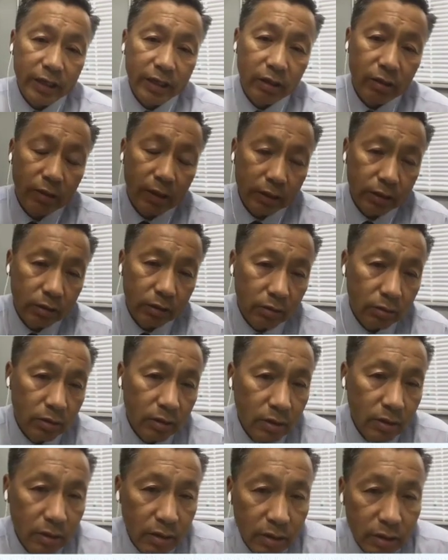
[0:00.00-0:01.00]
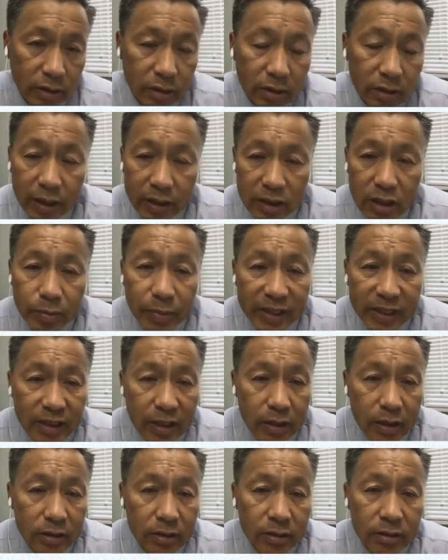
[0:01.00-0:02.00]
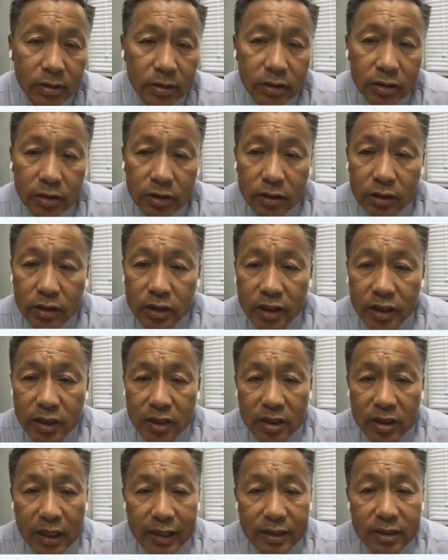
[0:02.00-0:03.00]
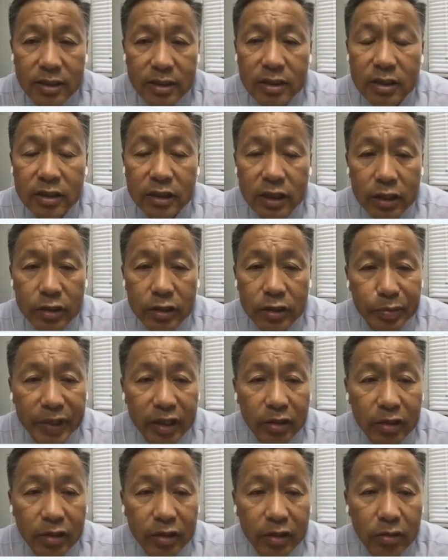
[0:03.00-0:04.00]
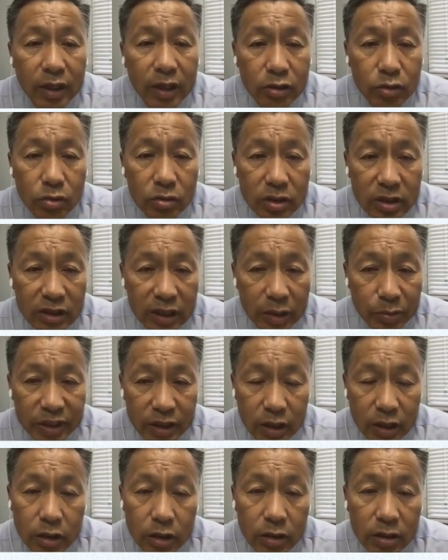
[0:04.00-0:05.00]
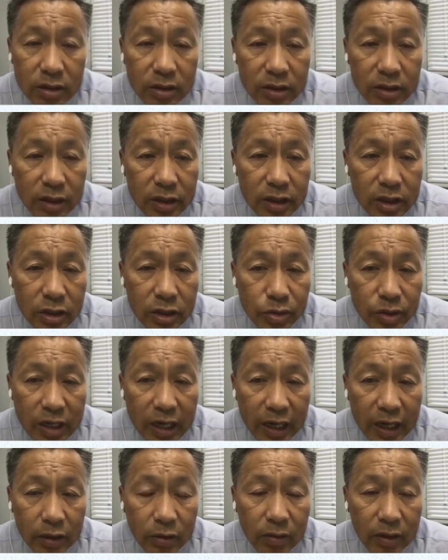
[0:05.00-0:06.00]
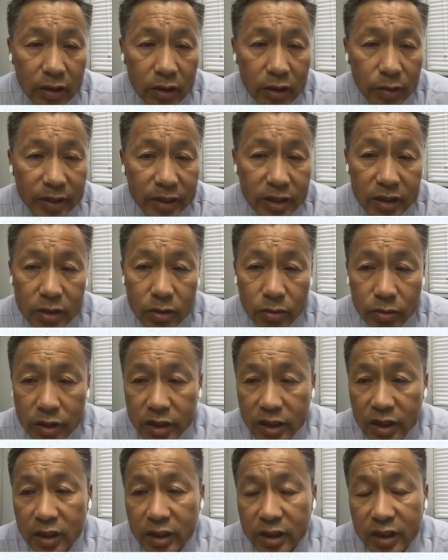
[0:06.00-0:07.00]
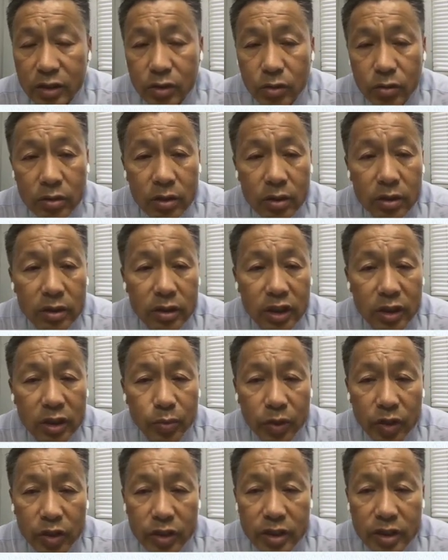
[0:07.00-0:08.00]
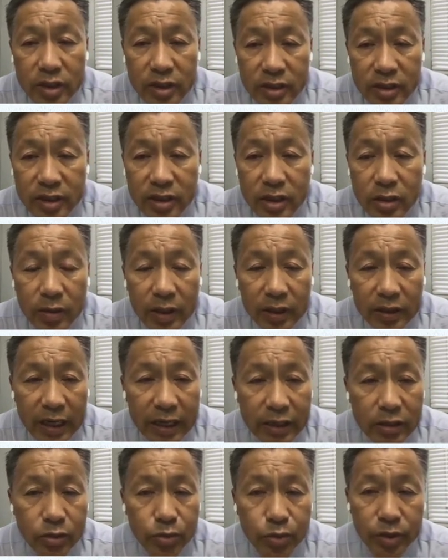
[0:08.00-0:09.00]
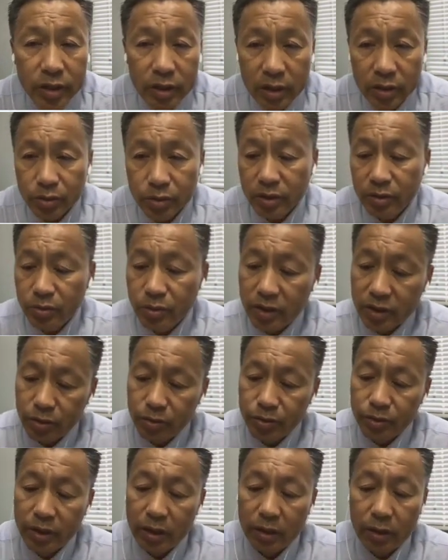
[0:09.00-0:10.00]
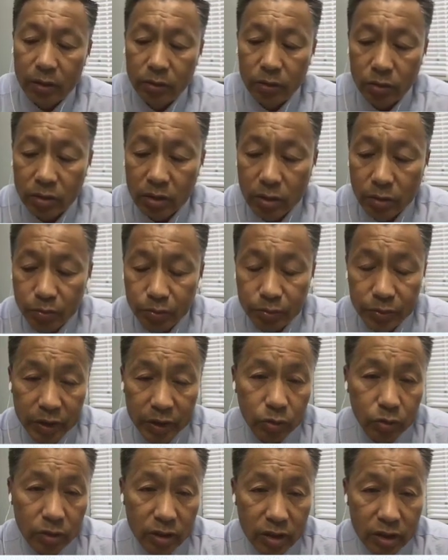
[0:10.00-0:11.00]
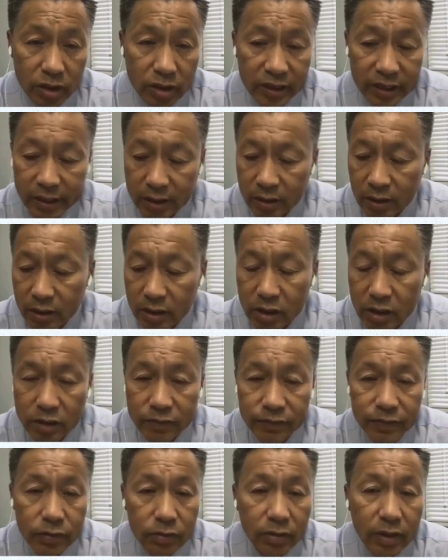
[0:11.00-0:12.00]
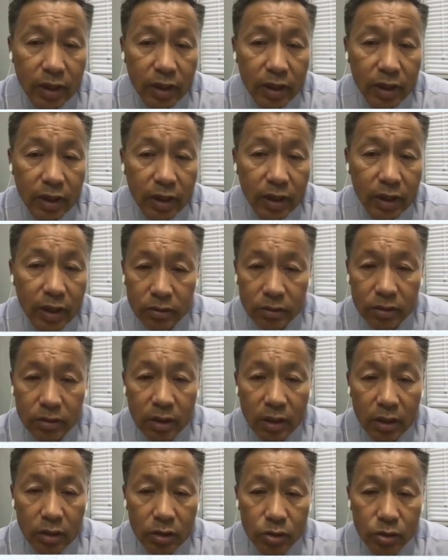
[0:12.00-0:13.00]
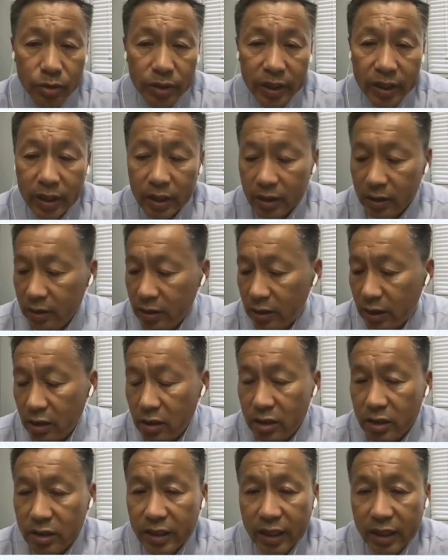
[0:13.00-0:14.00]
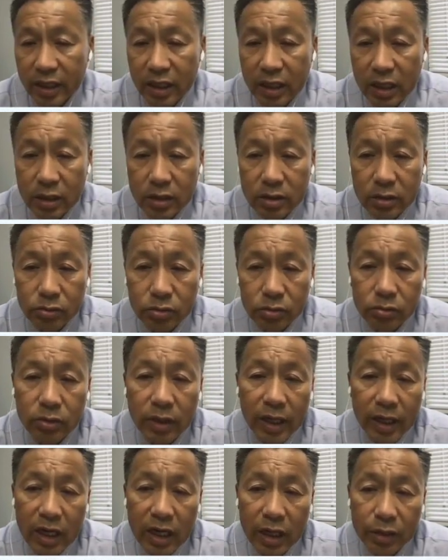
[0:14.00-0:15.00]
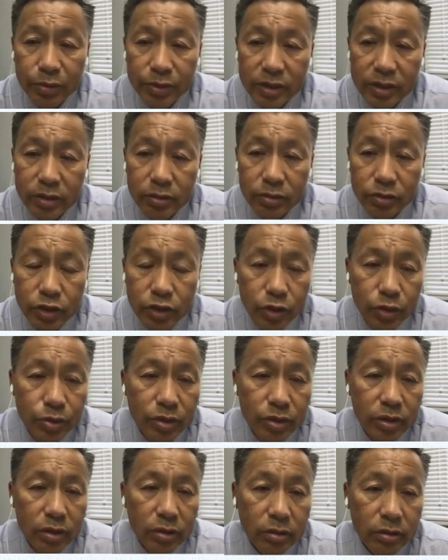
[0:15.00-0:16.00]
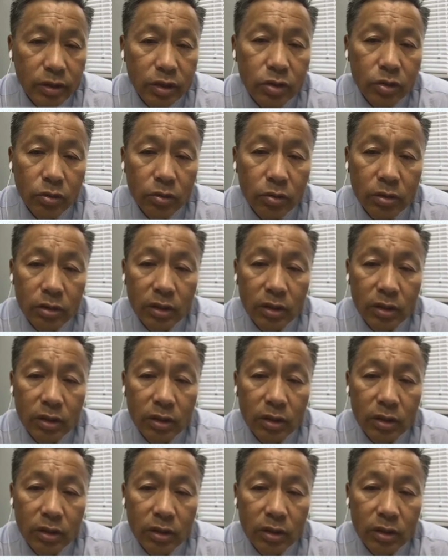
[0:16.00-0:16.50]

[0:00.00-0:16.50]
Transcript: 啊，有两三百张，嗯，这个 slices，然后里面的话，如果是咱们影像科这个医生去看的话，特别是一种新的一种 emerging disease 的话，它还是确确确实需要很多比较多的时间，十分钟到二十分钟。所以当时在武汉抗疫的时候，急需有一种。